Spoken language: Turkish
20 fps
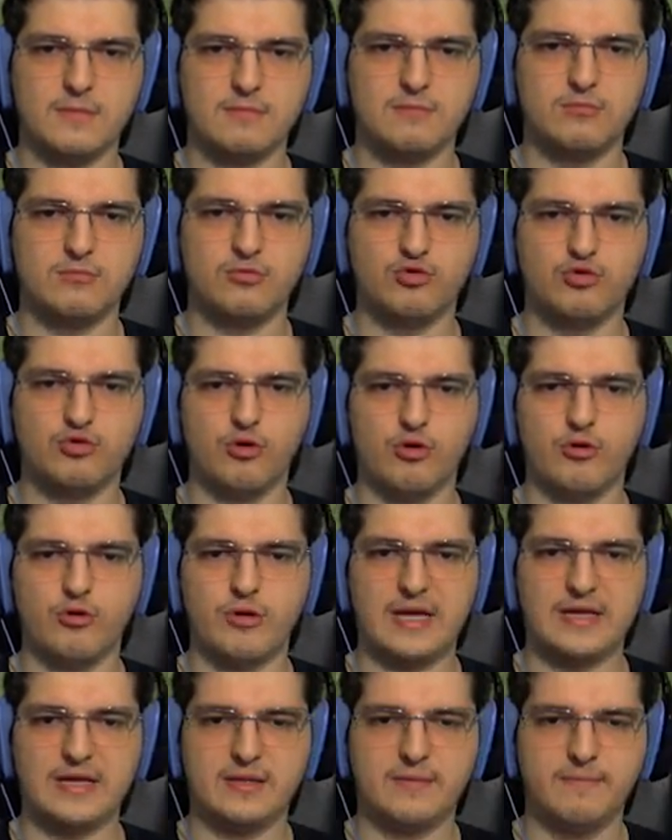Bunu
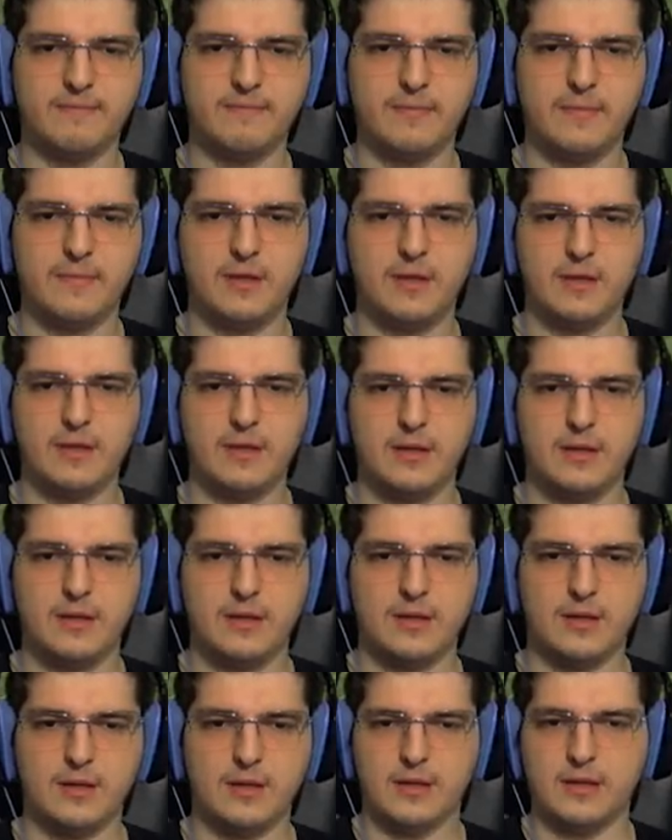öğrendim.
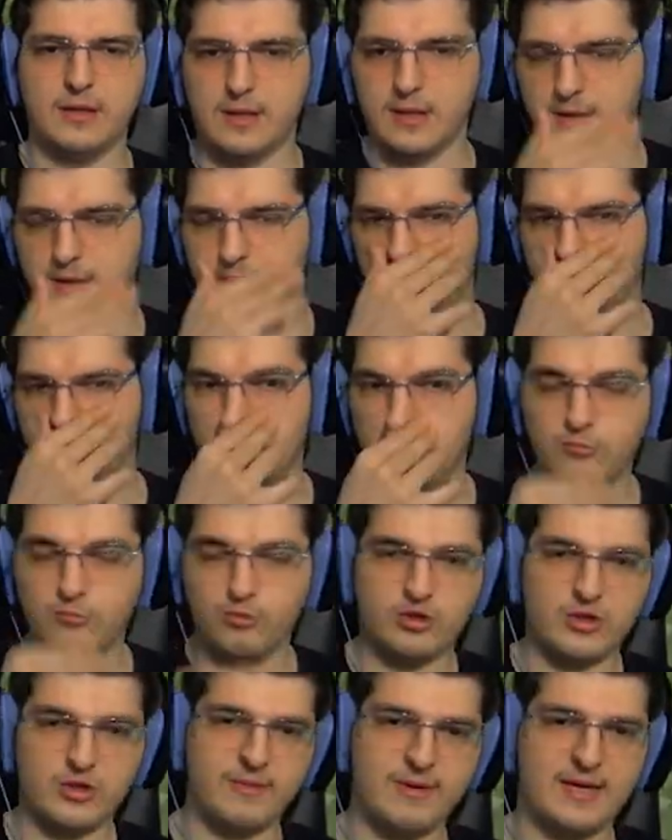E,
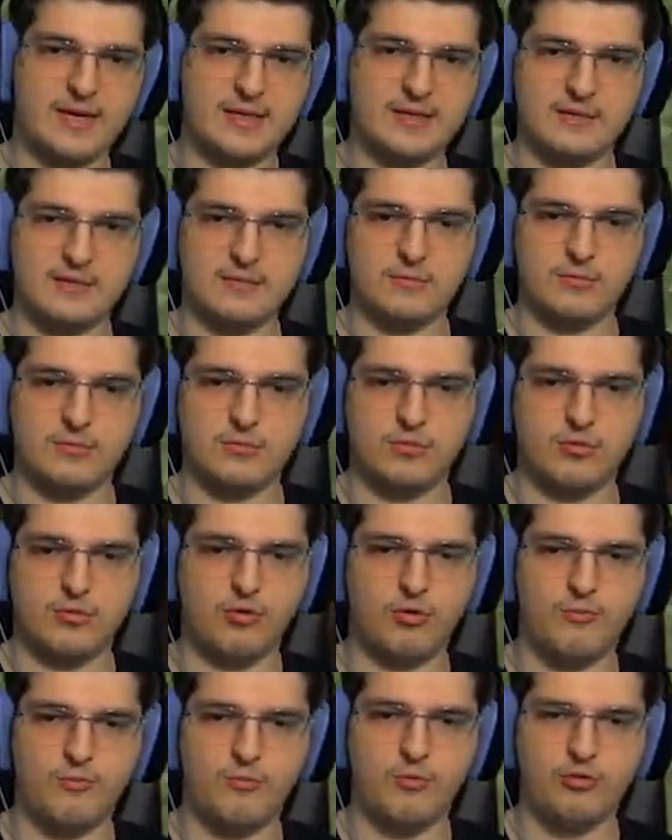muhtemelen
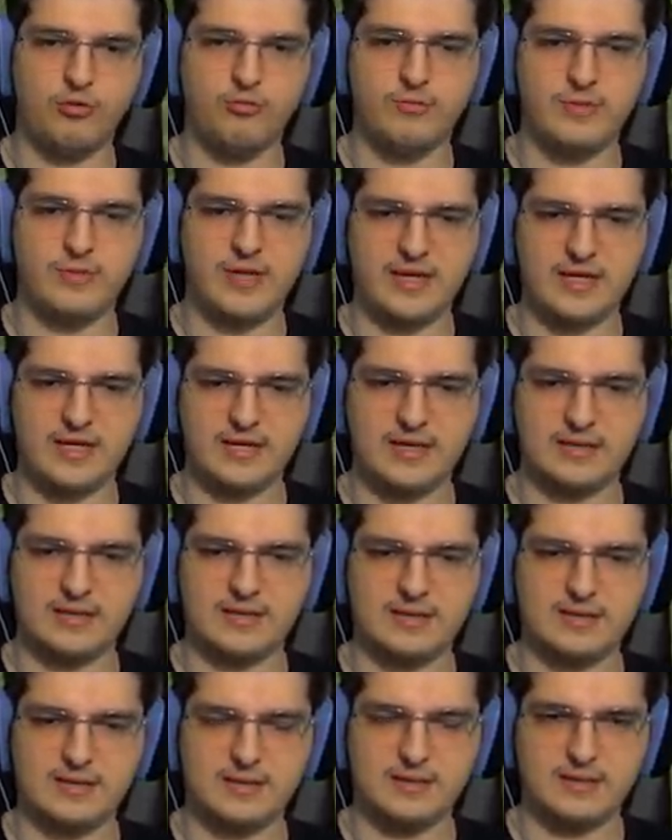o bölümleri
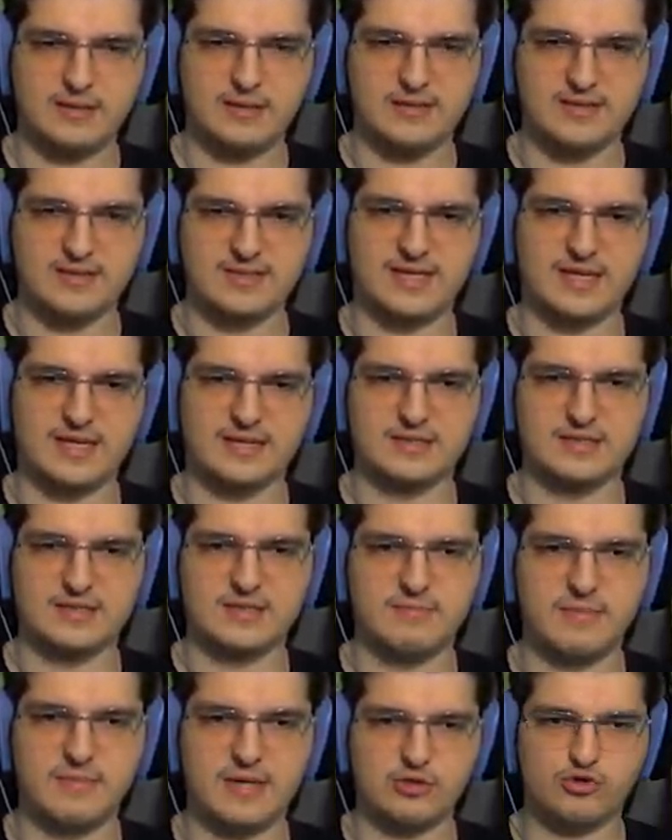
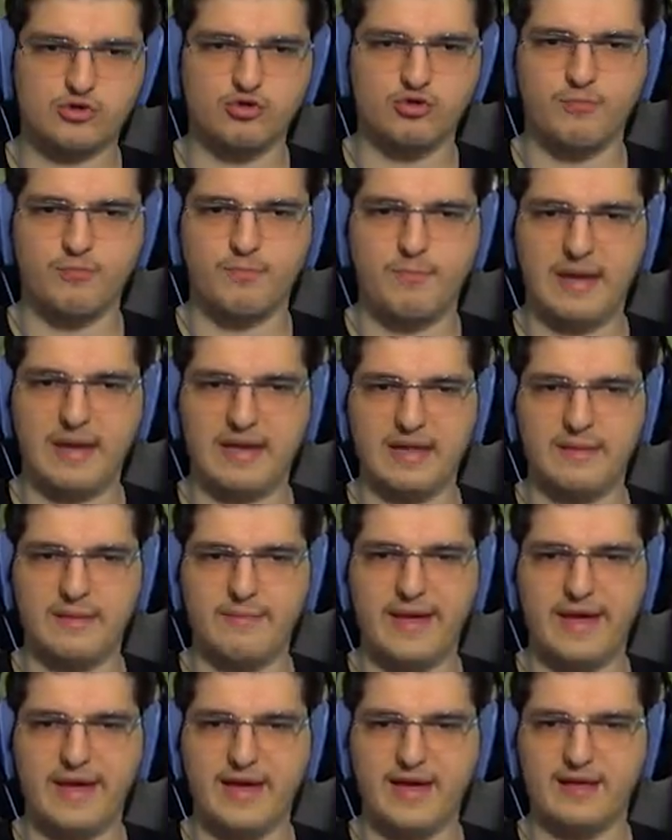hızlandırırım ben çünkü
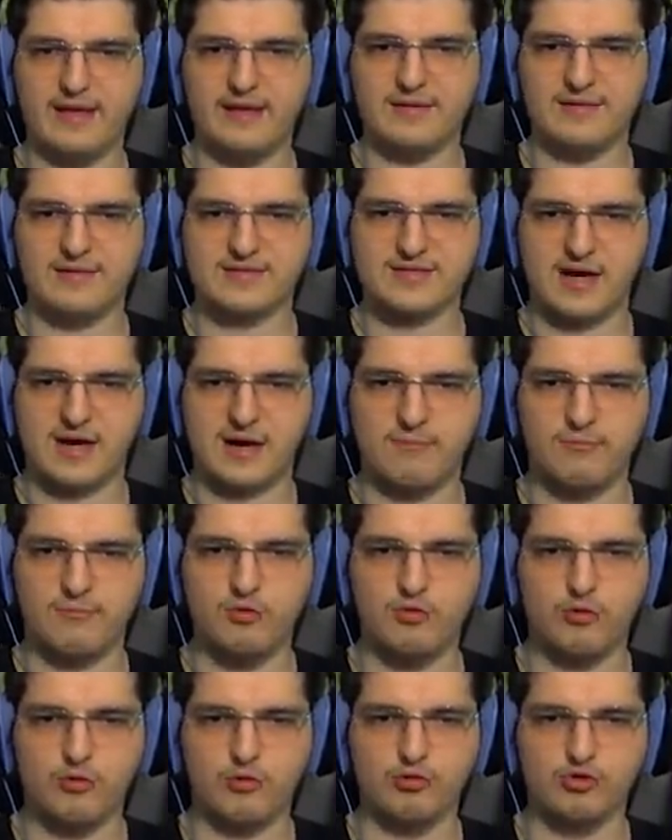beklemeye tahammül
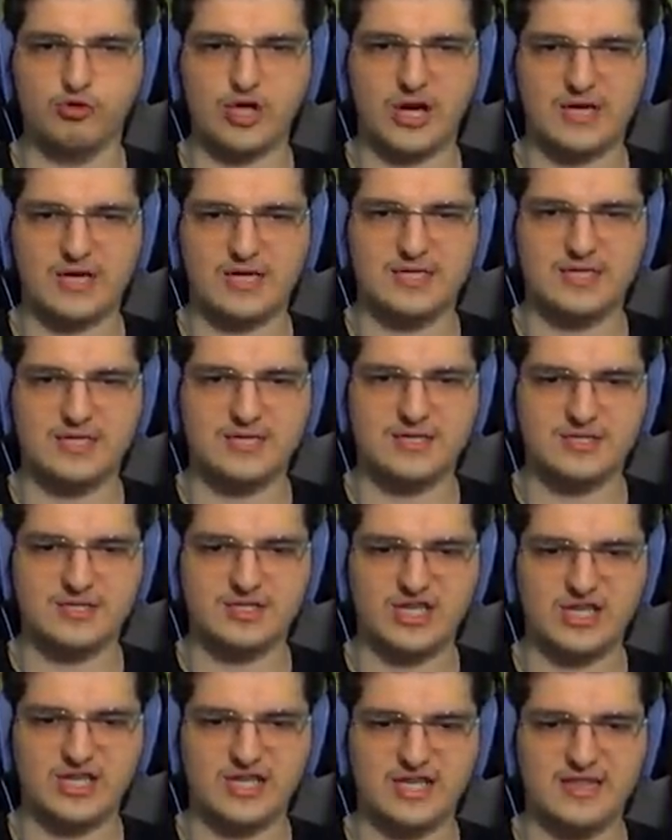olacak
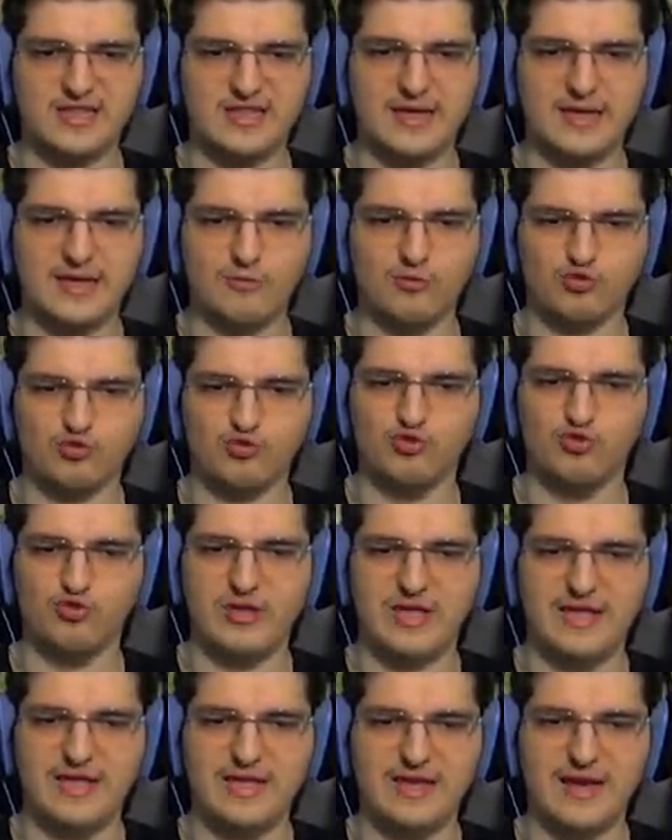şekilde uzun
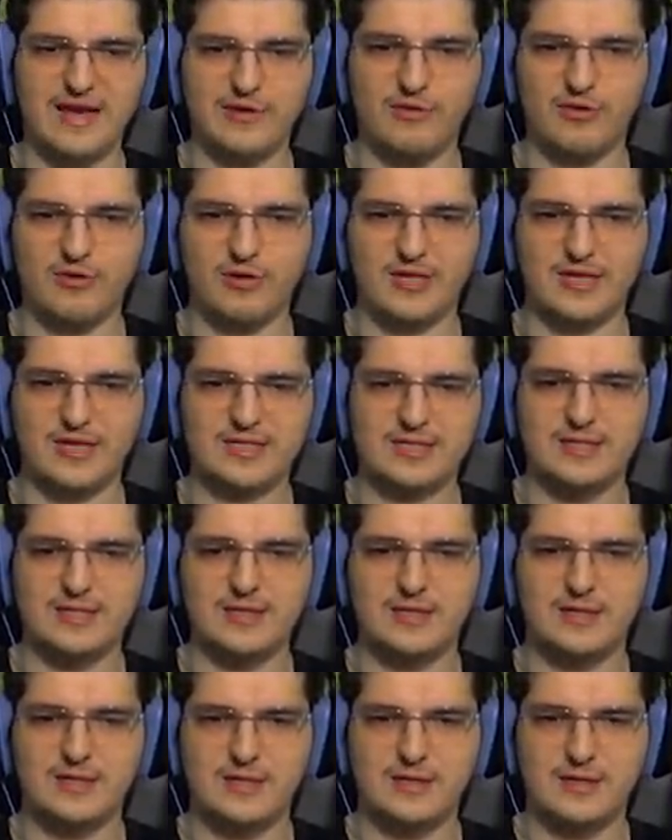değil yani oralar.
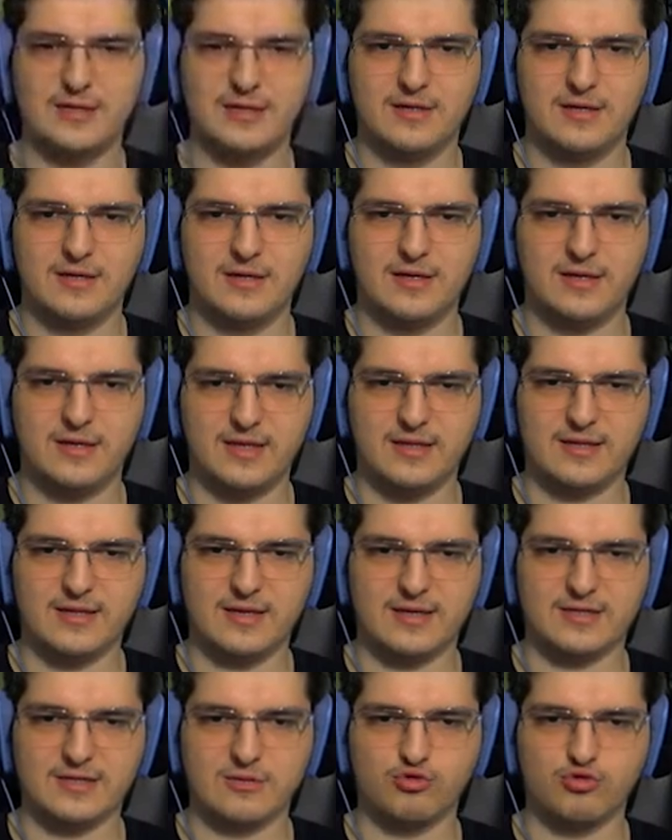
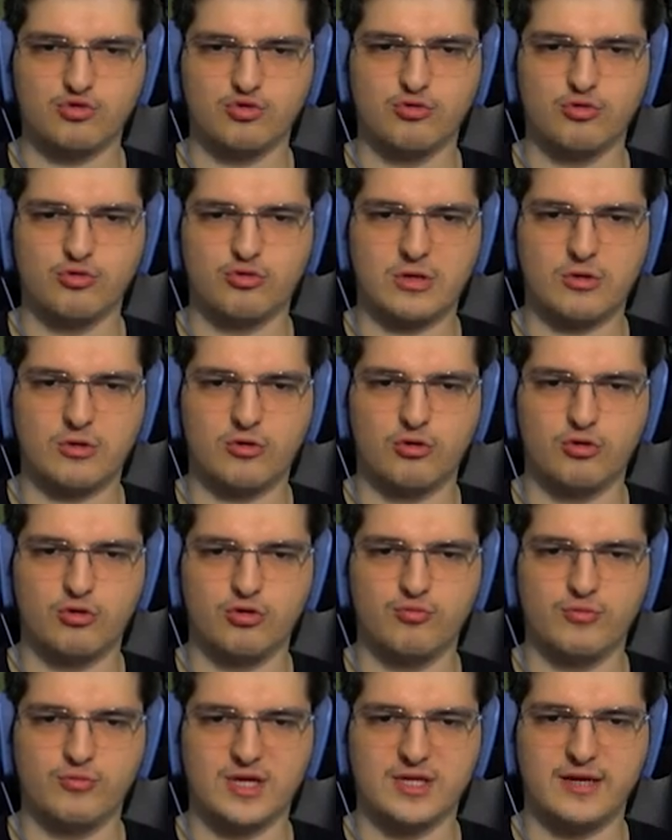Enteresan uzunlukta
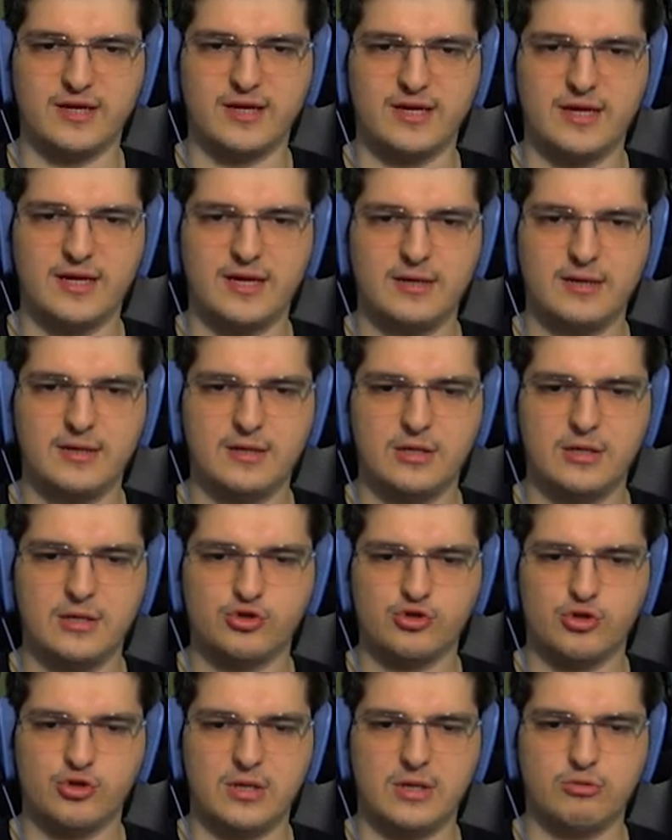gördüğüm kadarıyla. Şöyle